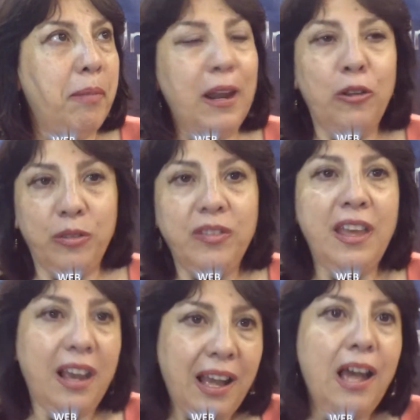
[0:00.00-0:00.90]
pero
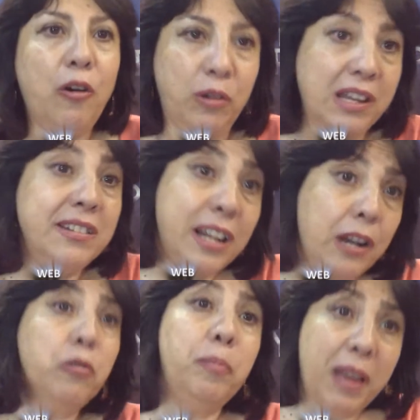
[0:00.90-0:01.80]
deja o que él se
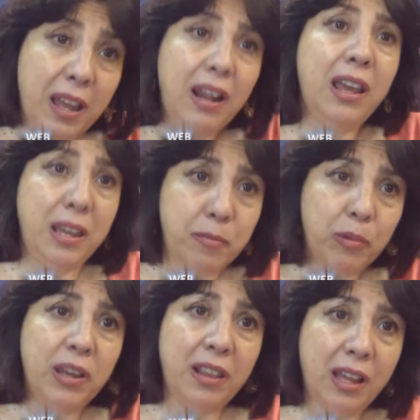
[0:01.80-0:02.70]
recupere y
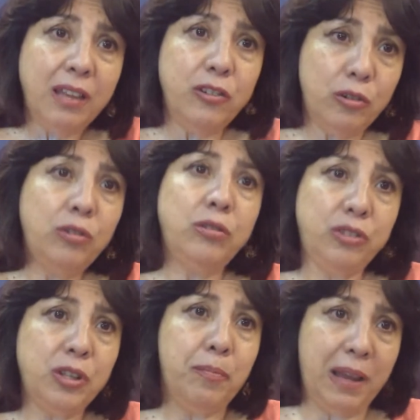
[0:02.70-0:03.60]
pueda
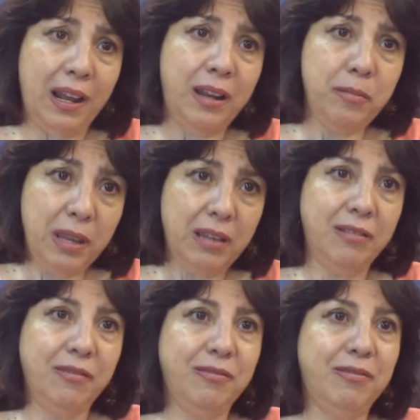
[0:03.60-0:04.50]
yo separarme,
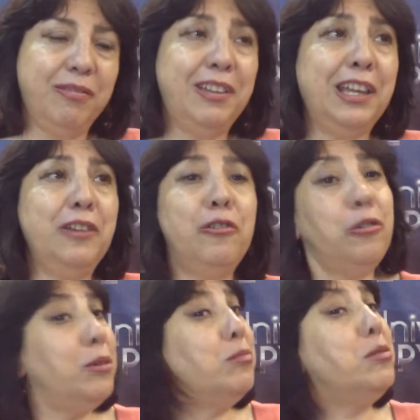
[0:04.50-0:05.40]
que no
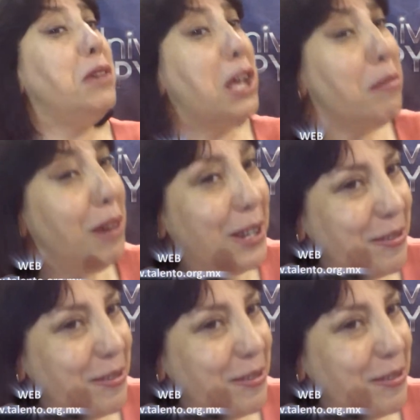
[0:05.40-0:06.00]
lo ve muy viable,